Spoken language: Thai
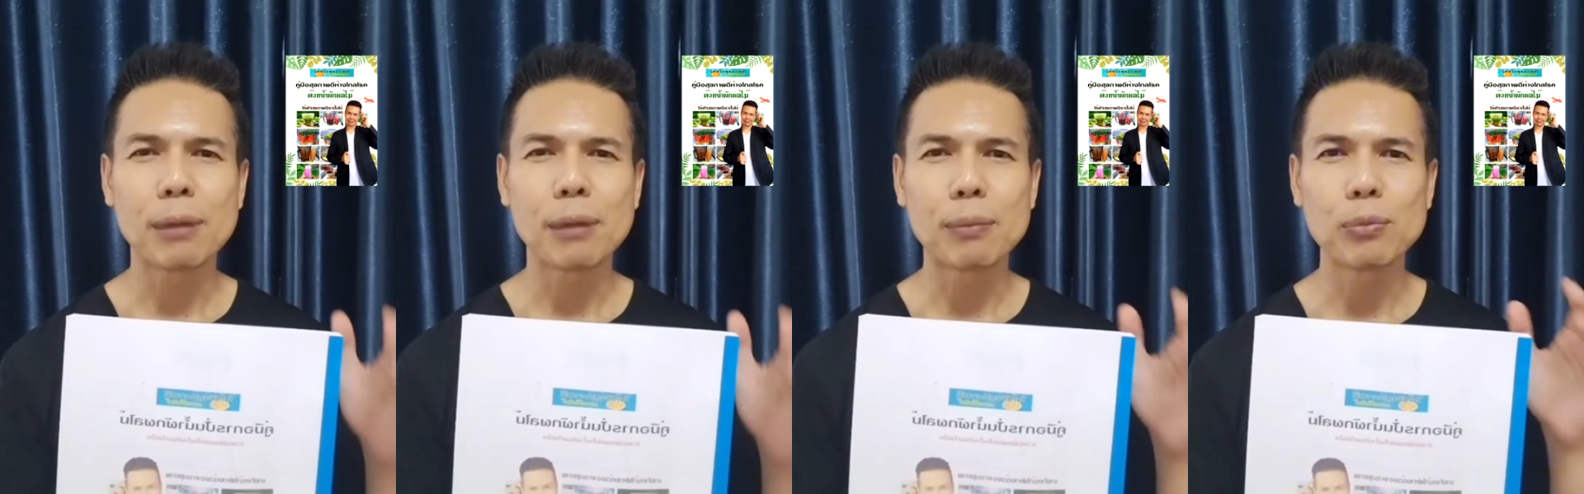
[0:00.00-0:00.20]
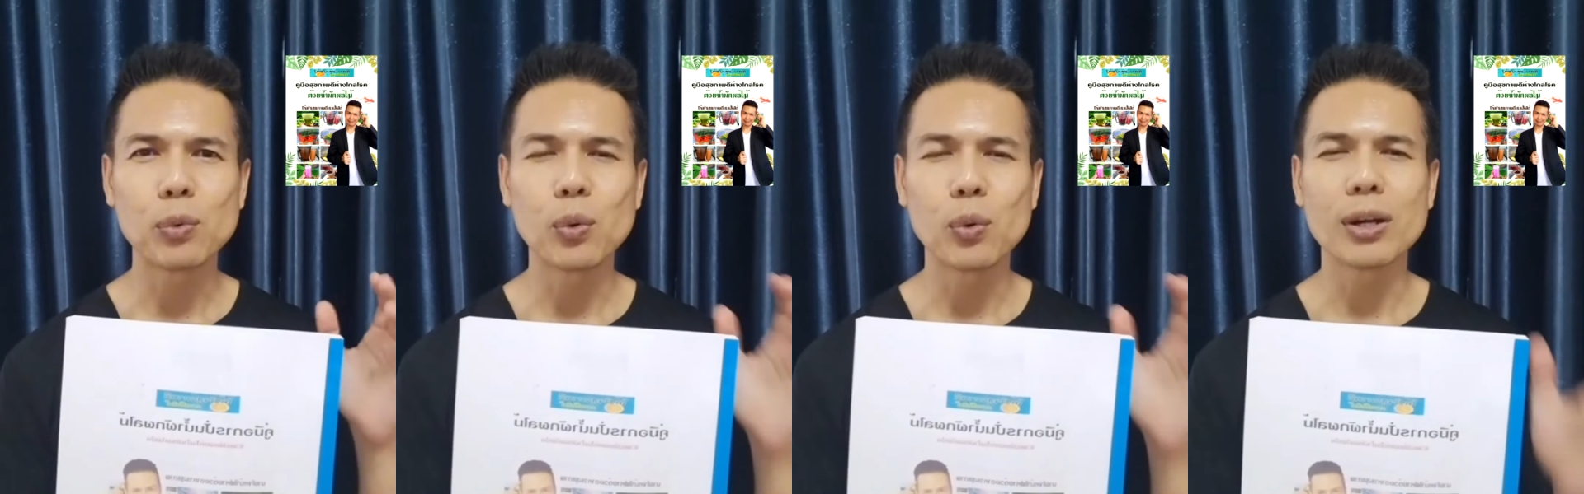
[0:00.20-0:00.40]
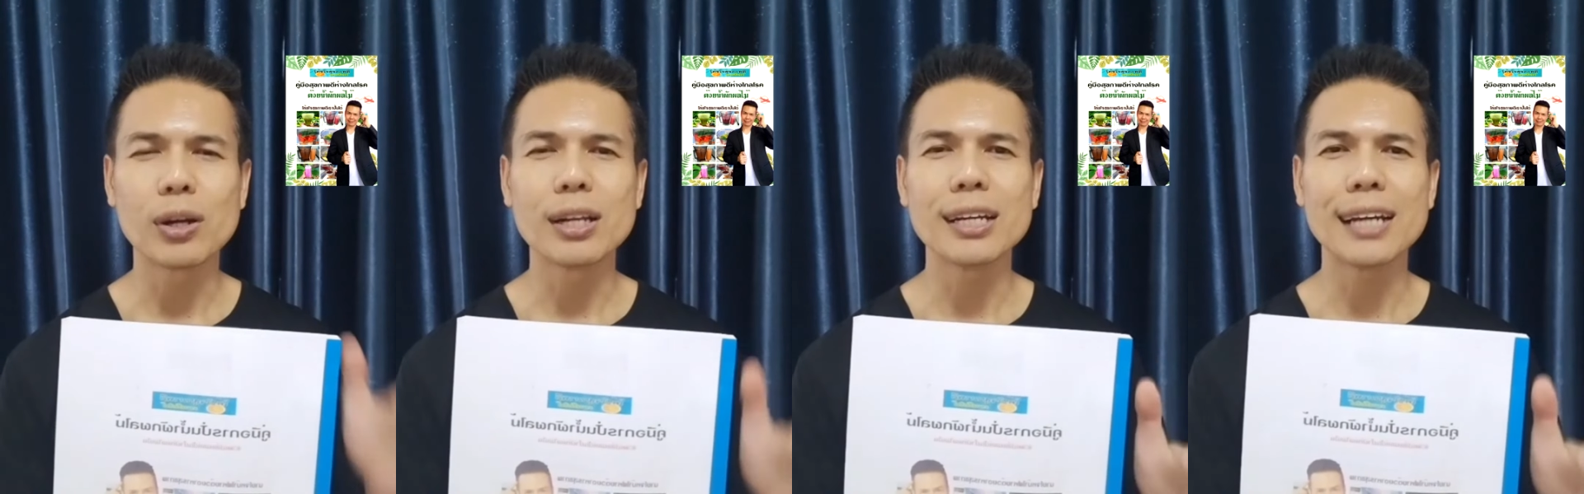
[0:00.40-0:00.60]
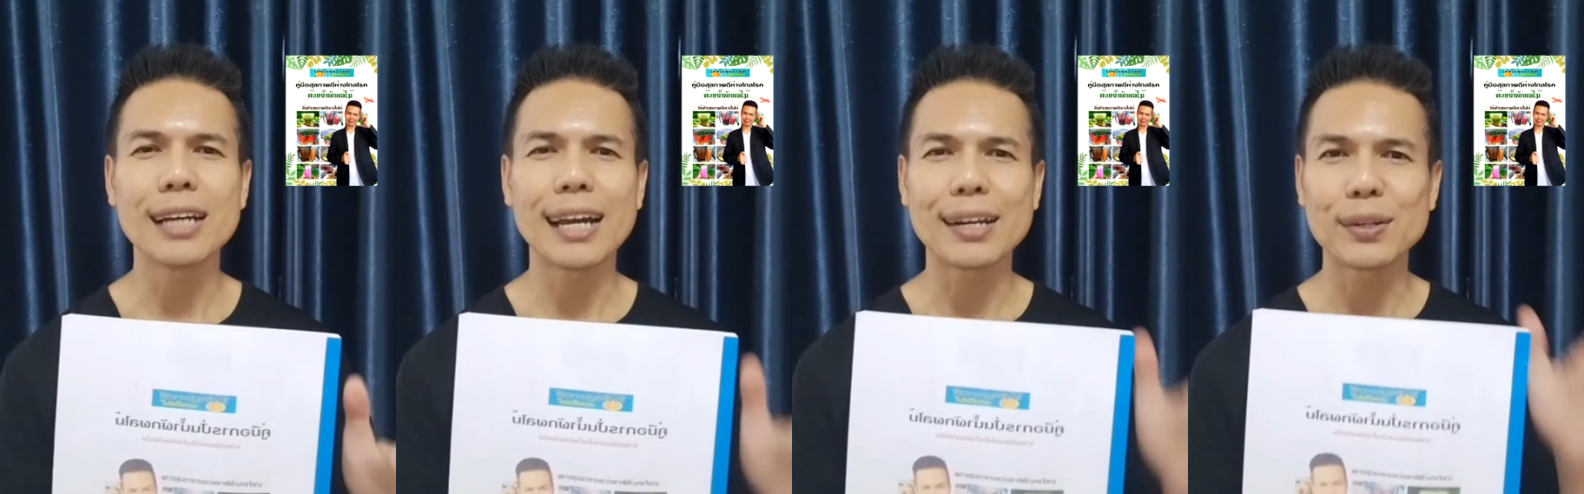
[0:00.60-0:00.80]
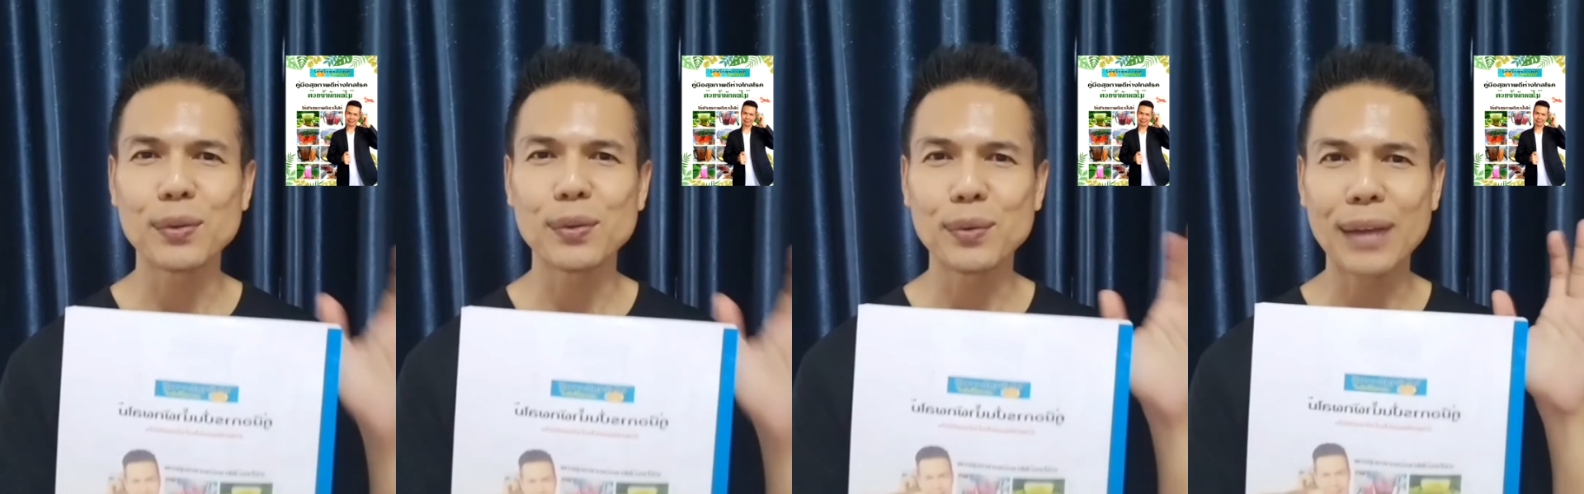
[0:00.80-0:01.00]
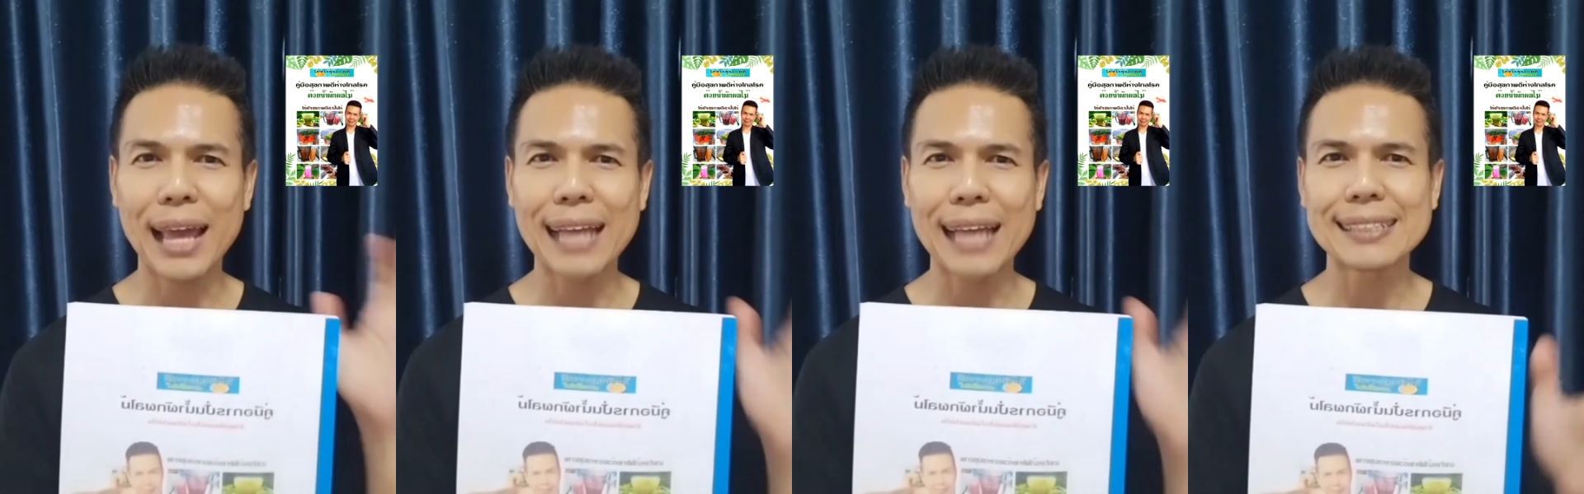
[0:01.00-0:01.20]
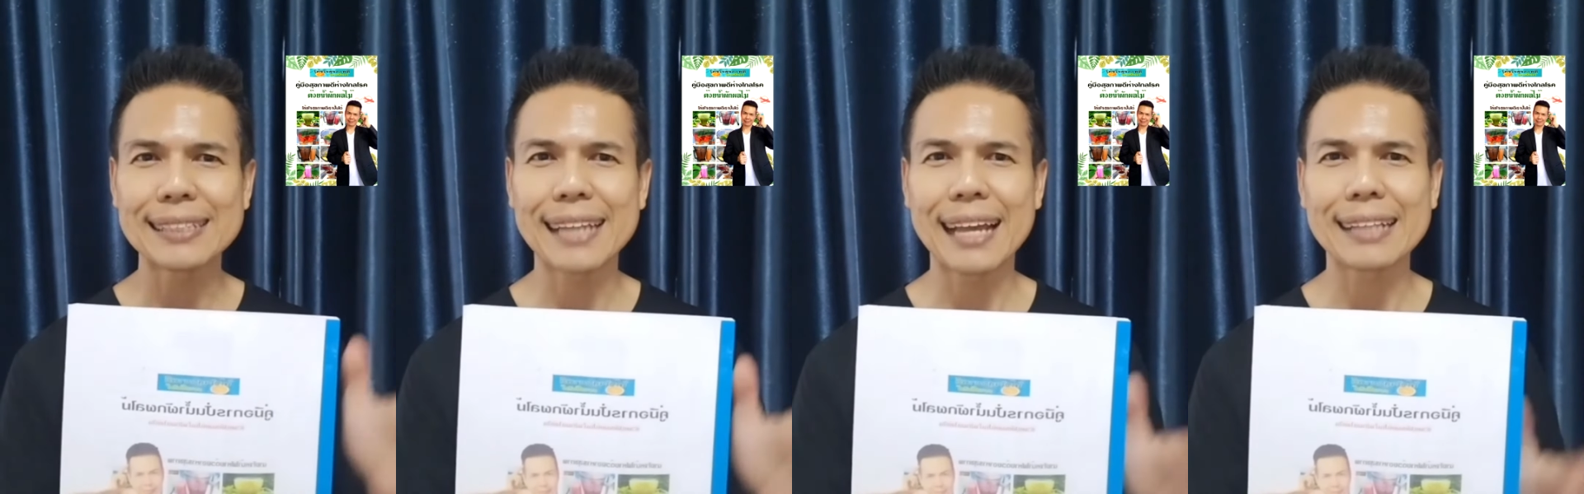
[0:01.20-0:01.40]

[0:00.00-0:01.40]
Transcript: บำรุงเลือดดูแล